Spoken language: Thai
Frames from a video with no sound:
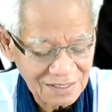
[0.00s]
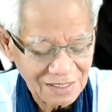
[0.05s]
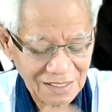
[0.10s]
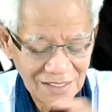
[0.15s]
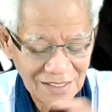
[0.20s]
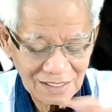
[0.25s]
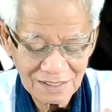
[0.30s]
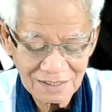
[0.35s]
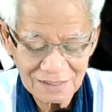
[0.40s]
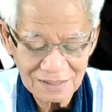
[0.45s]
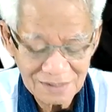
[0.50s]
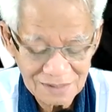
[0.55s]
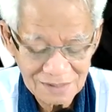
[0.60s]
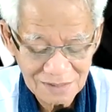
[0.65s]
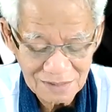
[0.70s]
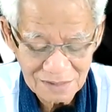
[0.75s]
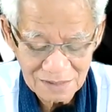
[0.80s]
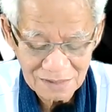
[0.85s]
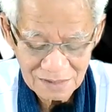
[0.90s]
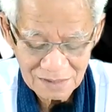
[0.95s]
นะ
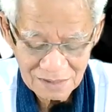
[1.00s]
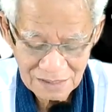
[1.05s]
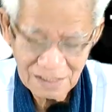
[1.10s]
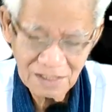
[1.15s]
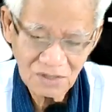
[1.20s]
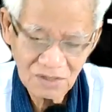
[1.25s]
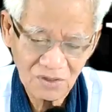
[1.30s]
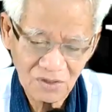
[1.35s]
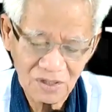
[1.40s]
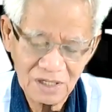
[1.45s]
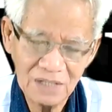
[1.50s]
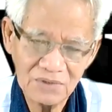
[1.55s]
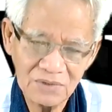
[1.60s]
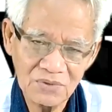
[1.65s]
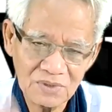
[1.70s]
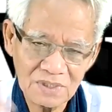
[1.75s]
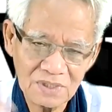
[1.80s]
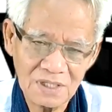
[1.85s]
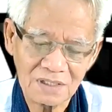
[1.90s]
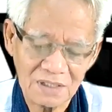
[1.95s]
นะขอให้
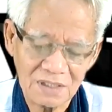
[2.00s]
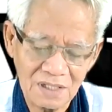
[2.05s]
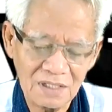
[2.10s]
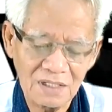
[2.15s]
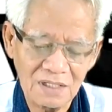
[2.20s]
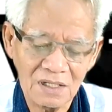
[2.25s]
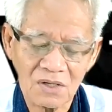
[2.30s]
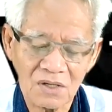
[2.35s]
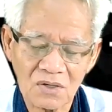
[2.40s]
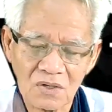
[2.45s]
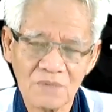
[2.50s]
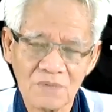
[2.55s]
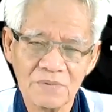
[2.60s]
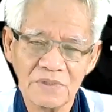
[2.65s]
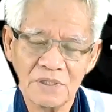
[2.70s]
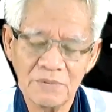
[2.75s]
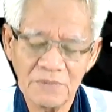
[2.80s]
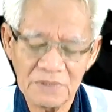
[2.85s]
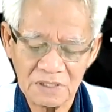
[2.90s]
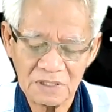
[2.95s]
ทุกท่านคิดในกรอบ
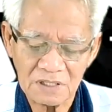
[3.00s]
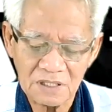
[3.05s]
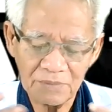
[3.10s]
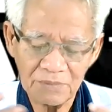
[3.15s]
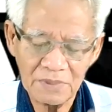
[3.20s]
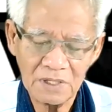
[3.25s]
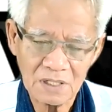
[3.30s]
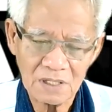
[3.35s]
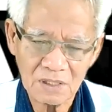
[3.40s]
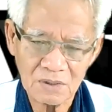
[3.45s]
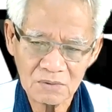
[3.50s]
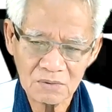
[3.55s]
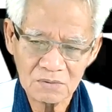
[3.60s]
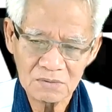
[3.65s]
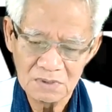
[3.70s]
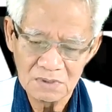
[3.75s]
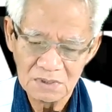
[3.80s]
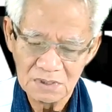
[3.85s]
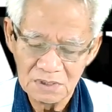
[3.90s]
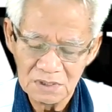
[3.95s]
นี้มันจะทำให้เรา
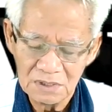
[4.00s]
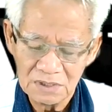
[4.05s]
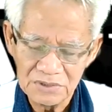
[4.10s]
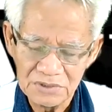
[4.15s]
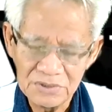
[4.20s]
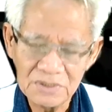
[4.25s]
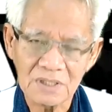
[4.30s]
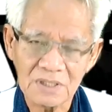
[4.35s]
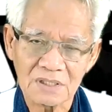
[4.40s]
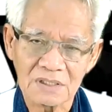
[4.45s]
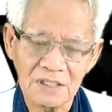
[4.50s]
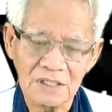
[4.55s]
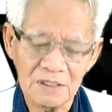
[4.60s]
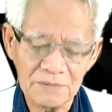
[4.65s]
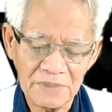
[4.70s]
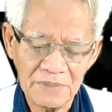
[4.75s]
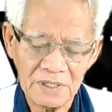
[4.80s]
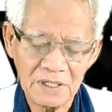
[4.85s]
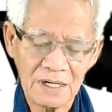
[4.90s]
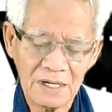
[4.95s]
เยือกเย็น
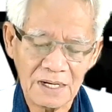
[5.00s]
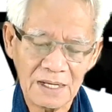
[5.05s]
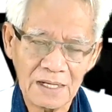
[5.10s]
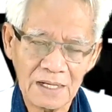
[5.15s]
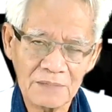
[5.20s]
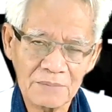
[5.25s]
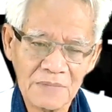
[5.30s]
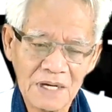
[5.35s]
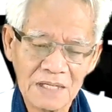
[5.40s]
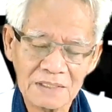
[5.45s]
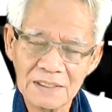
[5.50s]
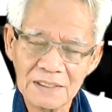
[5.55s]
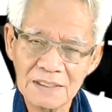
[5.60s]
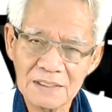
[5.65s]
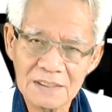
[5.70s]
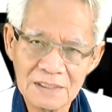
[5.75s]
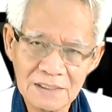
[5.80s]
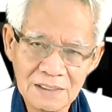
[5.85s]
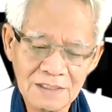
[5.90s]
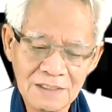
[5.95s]
เป็นกลางมากยิ่ง
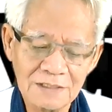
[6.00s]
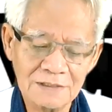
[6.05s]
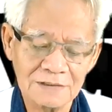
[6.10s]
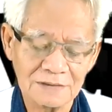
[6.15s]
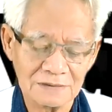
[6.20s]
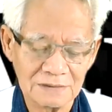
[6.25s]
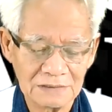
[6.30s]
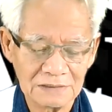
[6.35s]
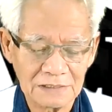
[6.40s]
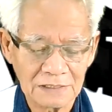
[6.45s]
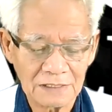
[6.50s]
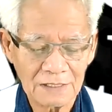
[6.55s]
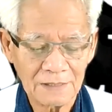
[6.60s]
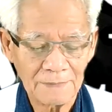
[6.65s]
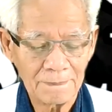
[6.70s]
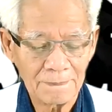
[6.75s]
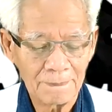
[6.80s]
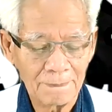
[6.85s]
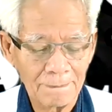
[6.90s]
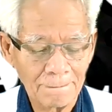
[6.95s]
ขึ้น
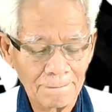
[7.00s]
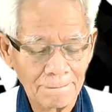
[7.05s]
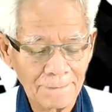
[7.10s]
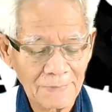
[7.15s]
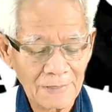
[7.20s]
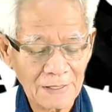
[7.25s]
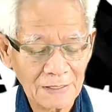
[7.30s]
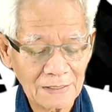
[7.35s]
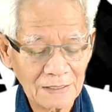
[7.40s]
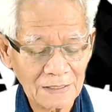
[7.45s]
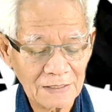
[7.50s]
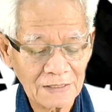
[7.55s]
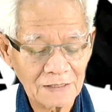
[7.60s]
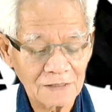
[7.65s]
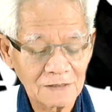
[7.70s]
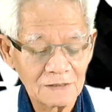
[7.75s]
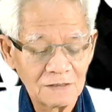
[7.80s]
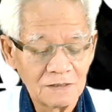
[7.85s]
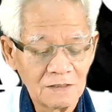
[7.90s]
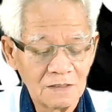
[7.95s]
นะนะ
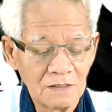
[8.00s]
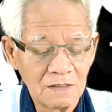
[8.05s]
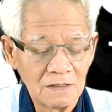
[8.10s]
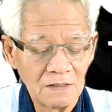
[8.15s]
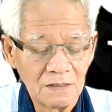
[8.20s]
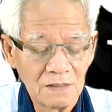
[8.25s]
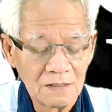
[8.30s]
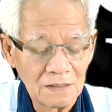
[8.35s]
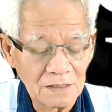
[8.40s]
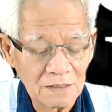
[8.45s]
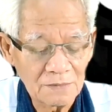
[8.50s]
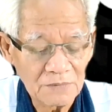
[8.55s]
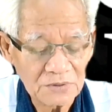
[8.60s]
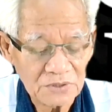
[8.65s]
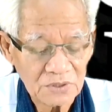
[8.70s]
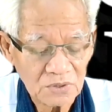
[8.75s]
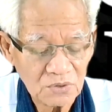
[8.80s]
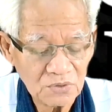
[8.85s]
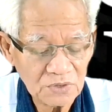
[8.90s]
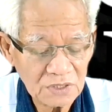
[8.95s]
นะแล้วมัน
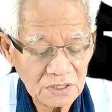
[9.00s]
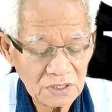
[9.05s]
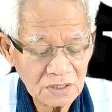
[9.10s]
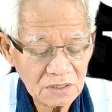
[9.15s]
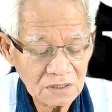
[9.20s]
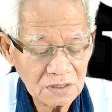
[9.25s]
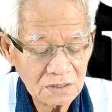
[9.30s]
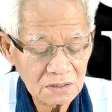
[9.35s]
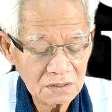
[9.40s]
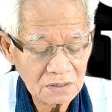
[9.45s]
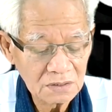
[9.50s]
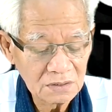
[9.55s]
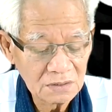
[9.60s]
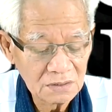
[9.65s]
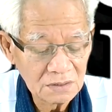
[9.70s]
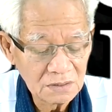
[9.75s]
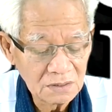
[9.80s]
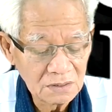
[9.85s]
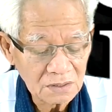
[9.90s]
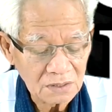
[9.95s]
จะรู้เออ
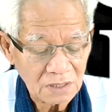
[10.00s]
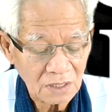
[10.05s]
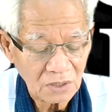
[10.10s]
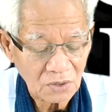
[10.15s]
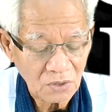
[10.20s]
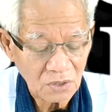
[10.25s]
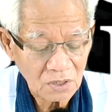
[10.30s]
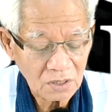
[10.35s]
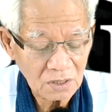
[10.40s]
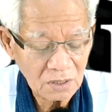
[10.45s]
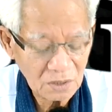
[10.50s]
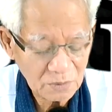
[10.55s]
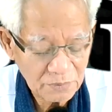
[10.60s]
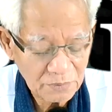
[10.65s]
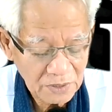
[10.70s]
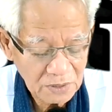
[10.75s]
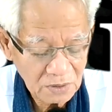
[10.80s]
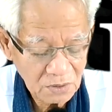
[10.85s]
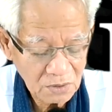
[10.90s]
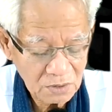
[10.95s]
แต่ก่อนนี้เรา
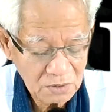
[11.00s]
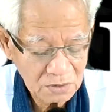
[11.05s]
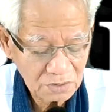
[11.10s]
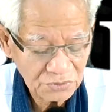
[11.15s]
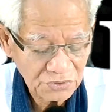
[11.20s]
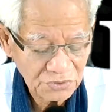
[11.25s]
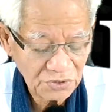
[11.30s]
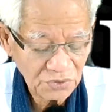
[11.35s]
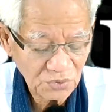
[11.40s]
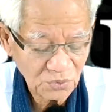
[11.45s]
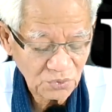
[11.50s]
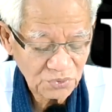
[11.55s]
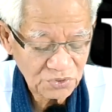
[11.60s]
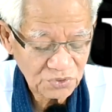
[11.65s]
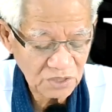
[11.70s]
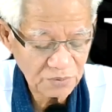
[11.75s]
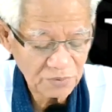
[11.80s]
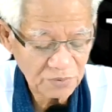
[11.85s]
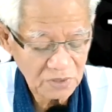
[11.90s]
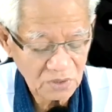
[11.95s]
เป็นคนชี้ถูก
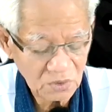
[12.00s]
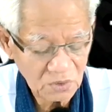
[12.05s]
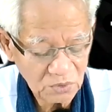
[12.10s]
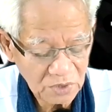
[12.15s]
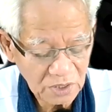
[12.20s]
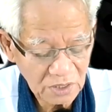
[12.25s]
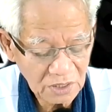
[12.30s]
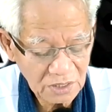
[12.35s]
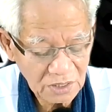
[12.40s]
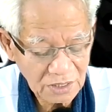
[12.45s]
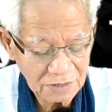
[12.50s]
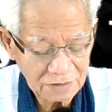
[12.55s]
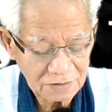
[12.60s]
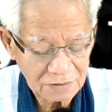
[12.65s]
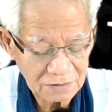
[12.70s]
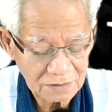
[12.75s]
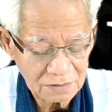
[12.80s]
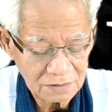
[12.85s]
ชี้ผิดนู่นนี่นั่น